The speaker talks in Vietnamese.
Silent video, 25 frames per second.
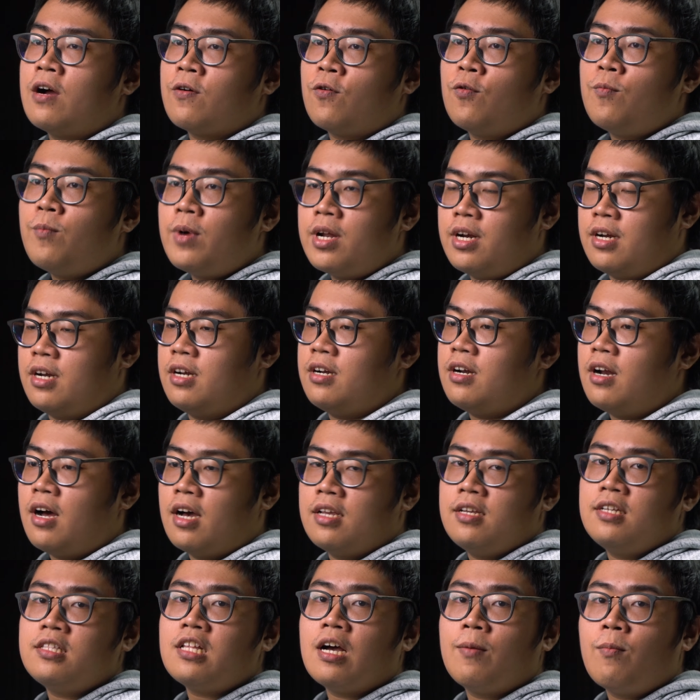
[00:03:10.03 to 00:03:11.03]
của mình
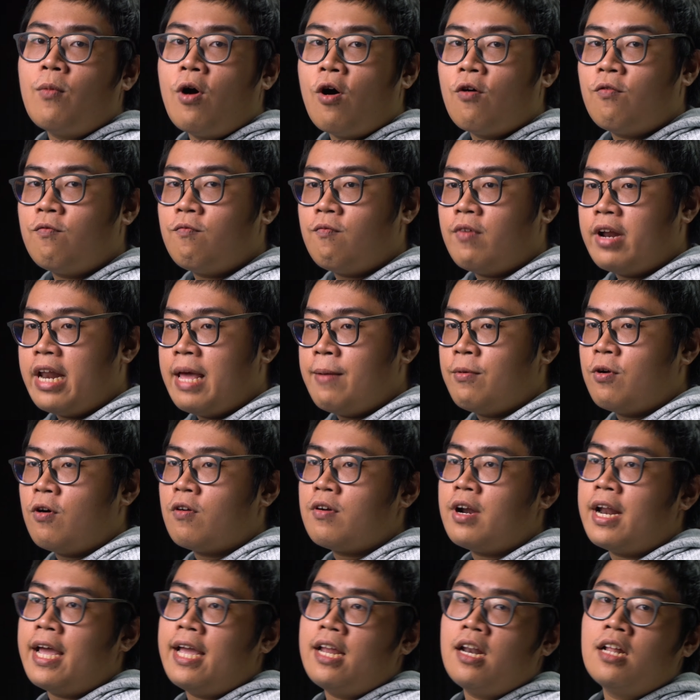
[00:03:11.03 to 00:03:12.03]
ở dưới tầng 1 và đem
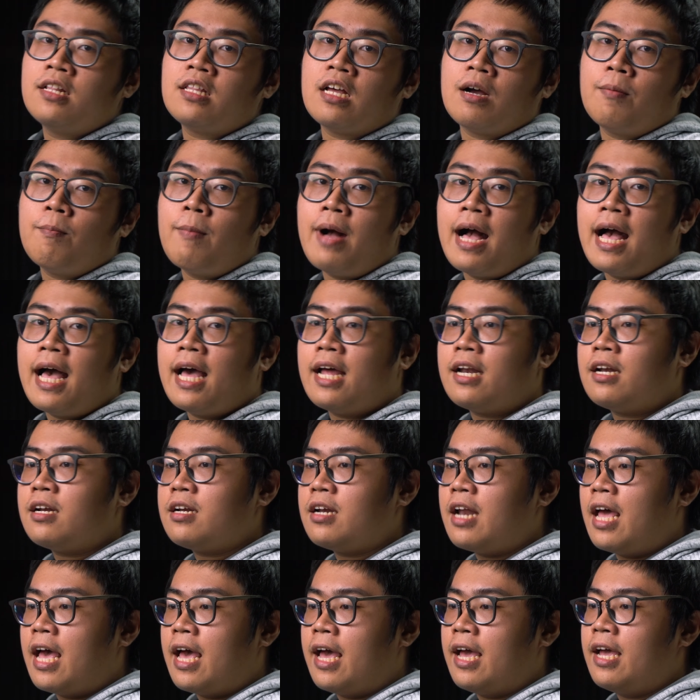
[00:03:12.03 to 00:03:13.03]
con này lên tầng 3
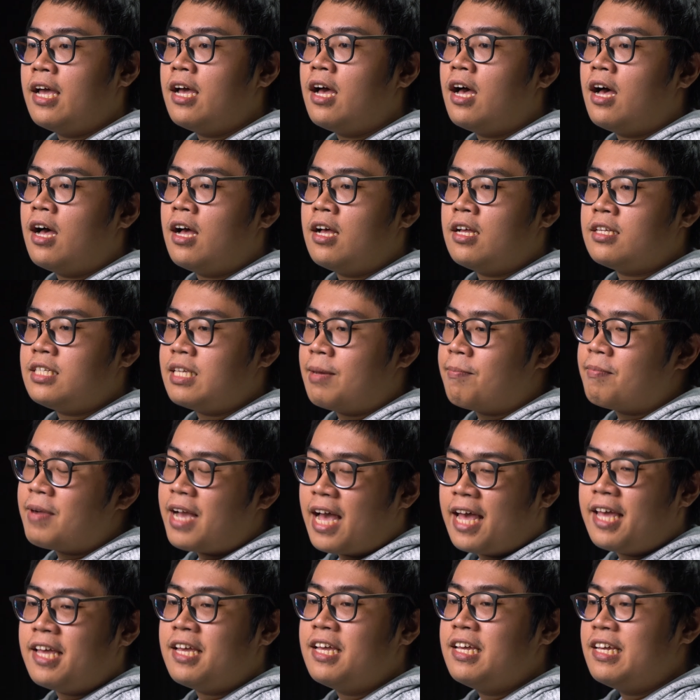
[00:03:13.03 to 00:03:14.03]
để chăm
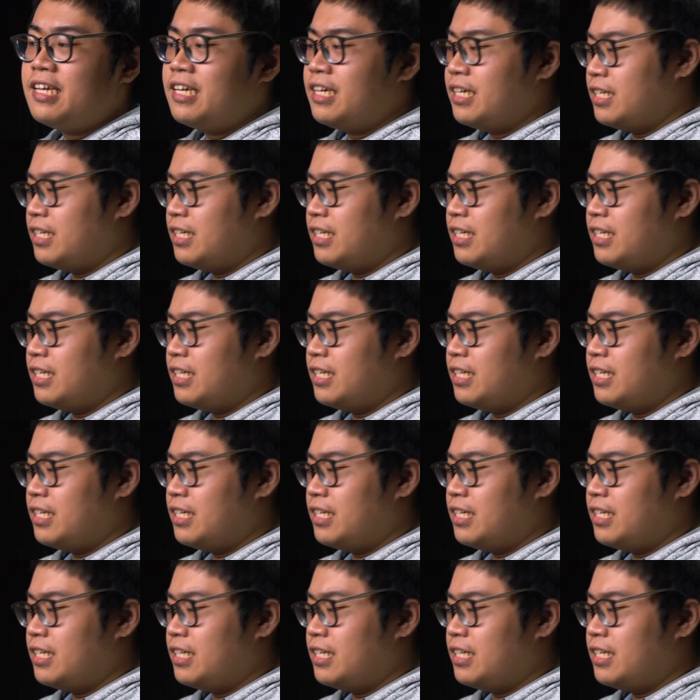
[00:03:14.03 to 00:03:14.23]
cây.